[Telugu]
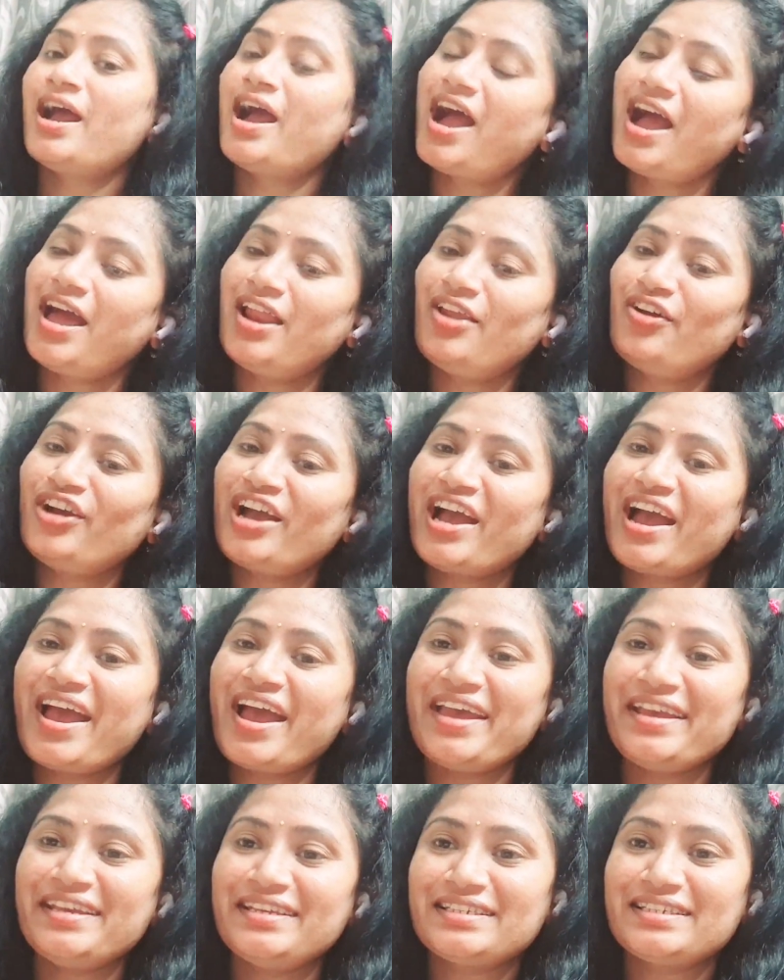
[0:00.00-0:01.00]
హలో
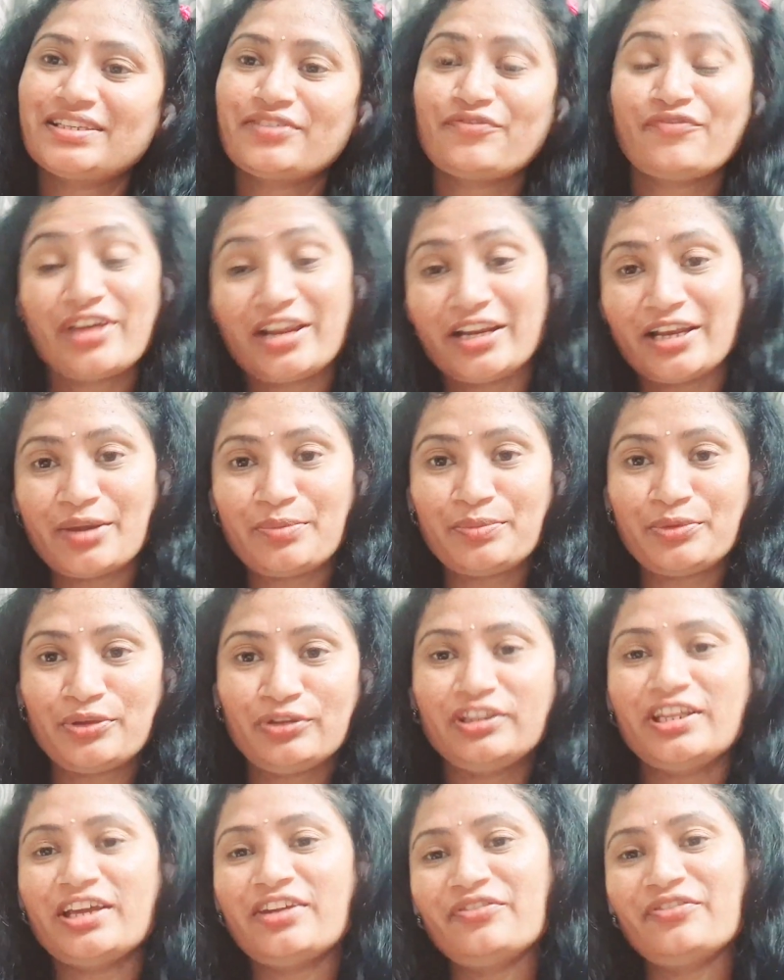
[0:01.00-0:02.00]
గాయస్ వెల్కమ్ టు
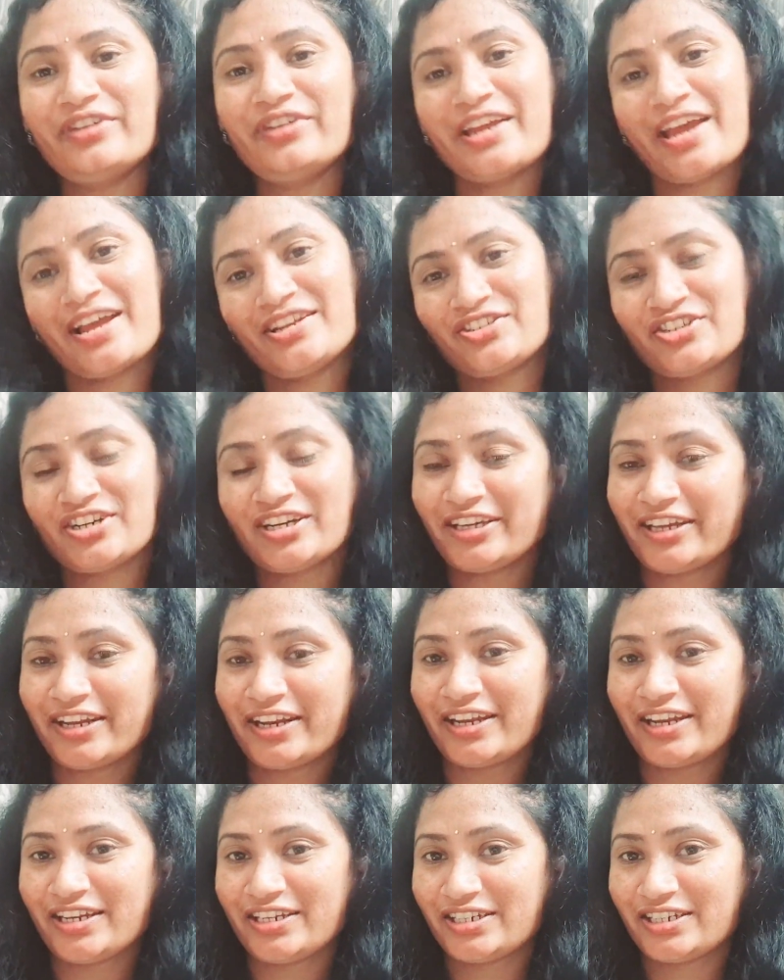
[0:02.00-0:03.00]
తన్వి న్యాచురల్
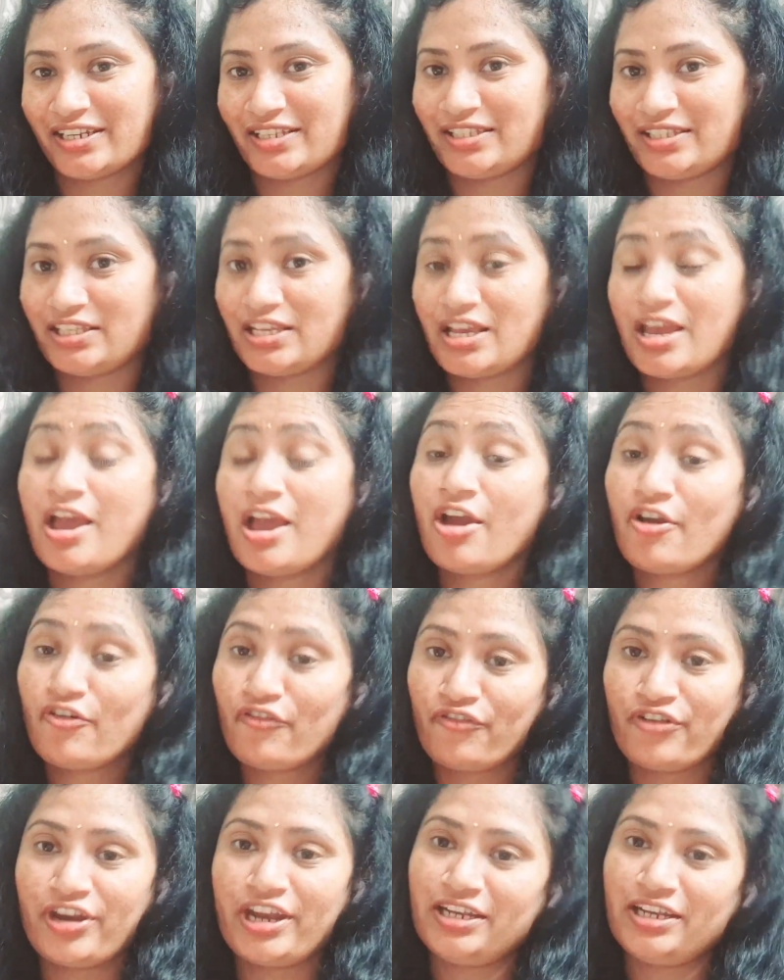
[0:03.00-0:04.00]
క్రియేషన్స్
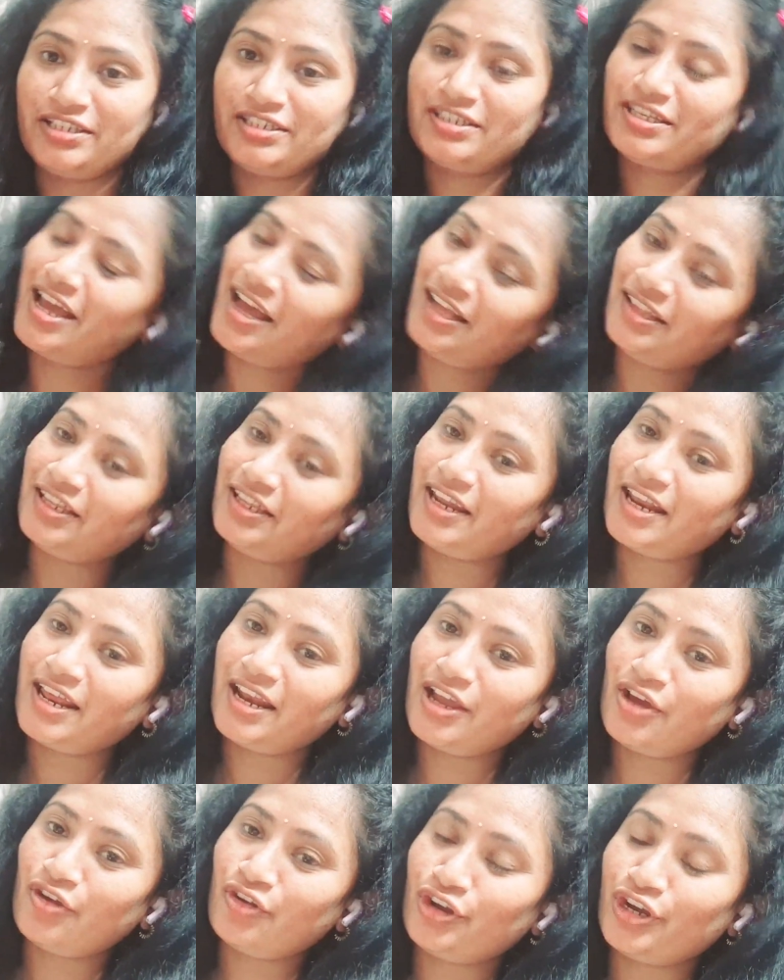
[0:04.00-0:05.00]
ఫ్రెండ్స్ అందరు
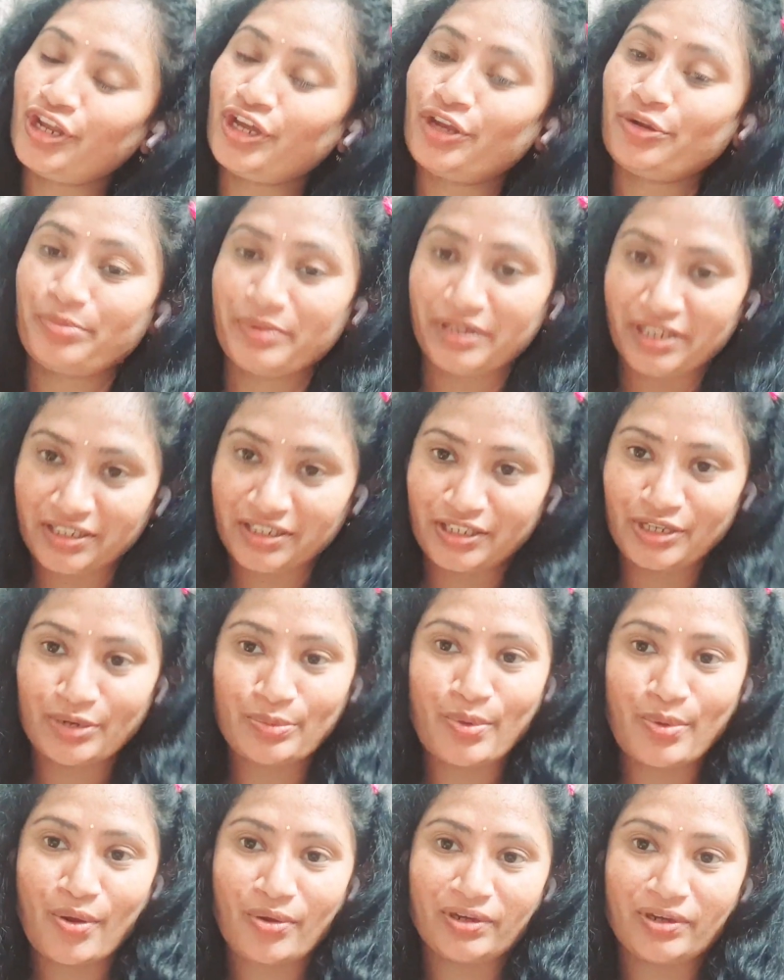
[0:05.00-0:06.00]
ఎలా ఉన్నారు మీ అందరు
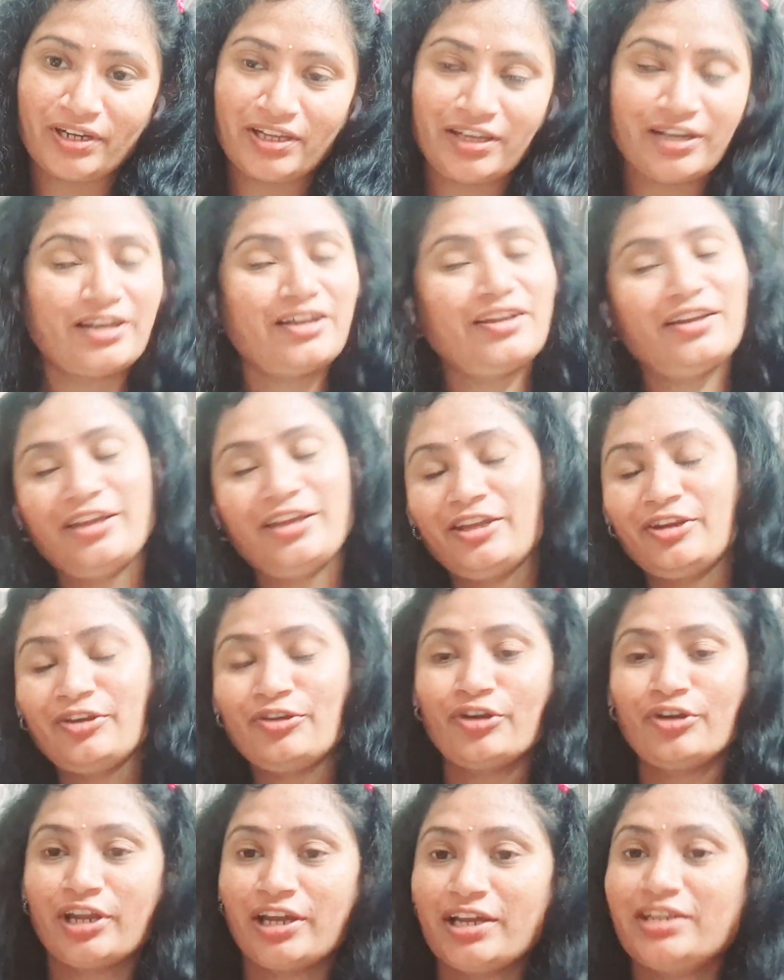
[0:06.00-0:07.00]
బాగున్నారా నేను
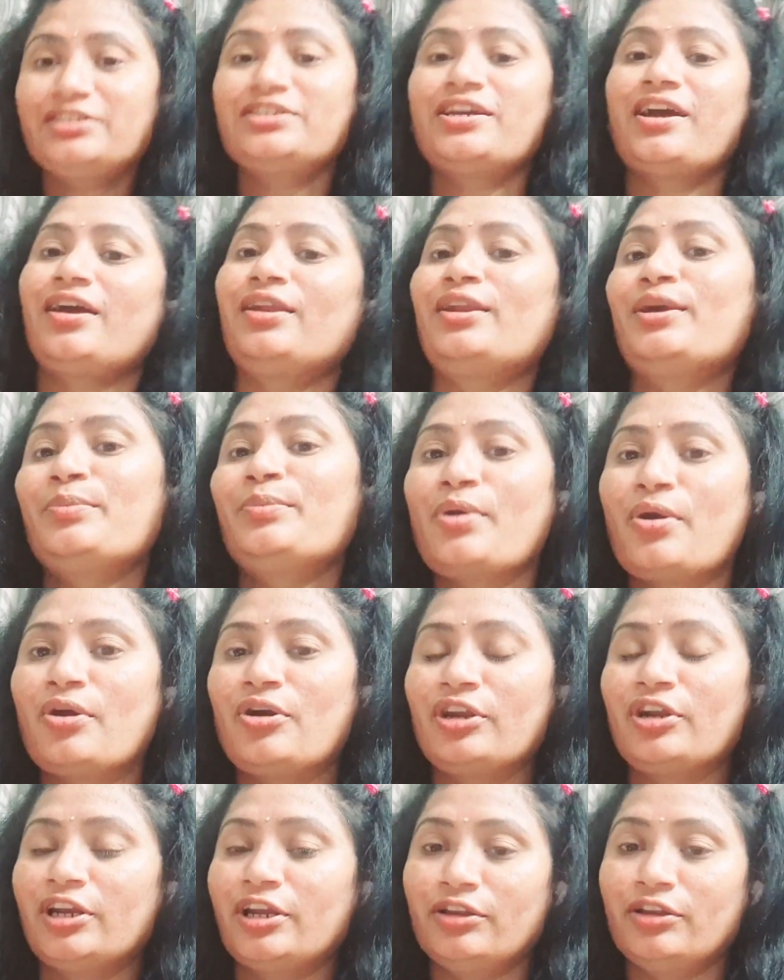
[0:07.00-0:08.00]
కూడా చాలా
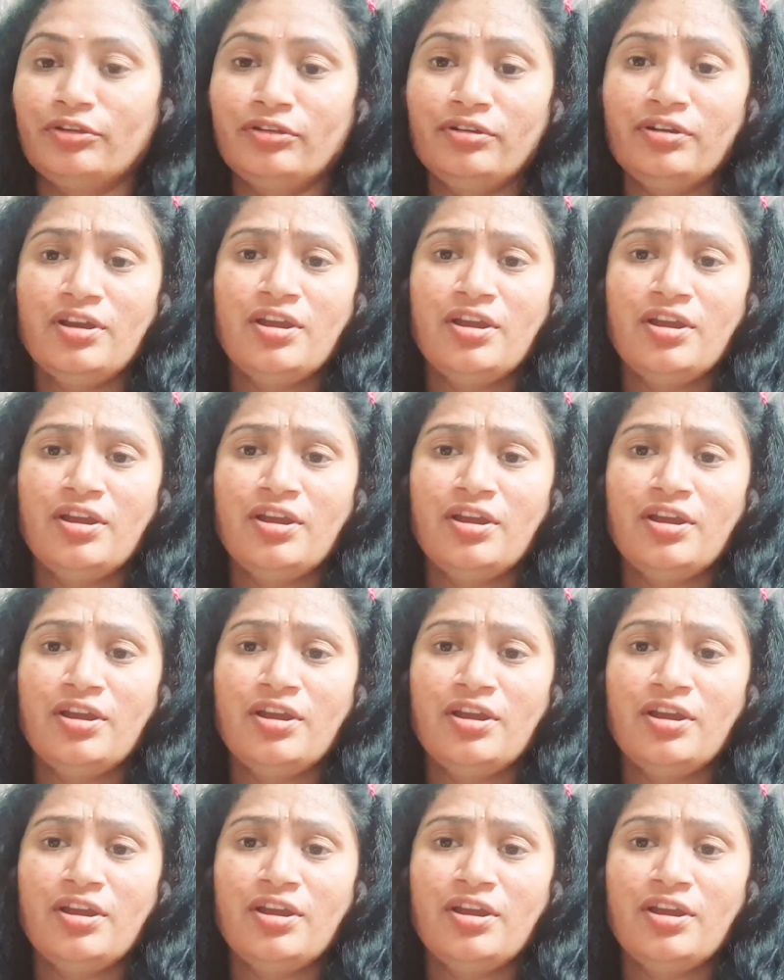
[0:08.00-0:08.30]
బాగున్నాను